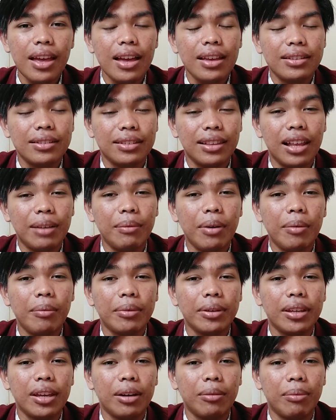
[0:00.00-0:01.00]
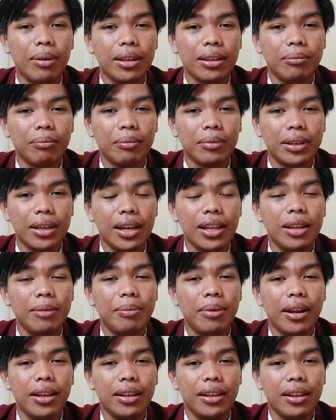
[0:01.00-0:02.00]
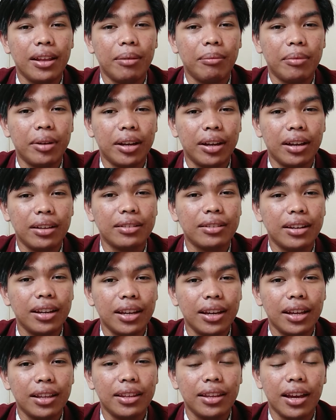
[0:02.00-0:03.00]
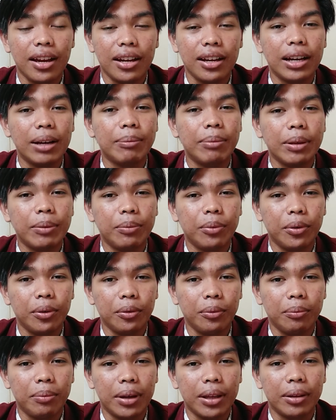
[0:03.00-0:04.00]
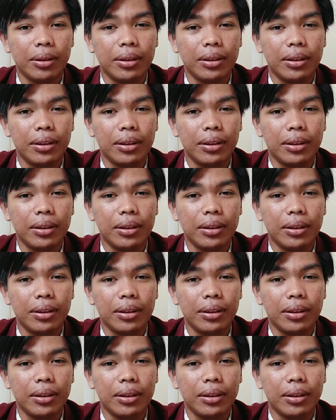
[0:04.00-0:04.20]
Selama menjabat menjadi Presiden Amerika Serikat yang ke-44,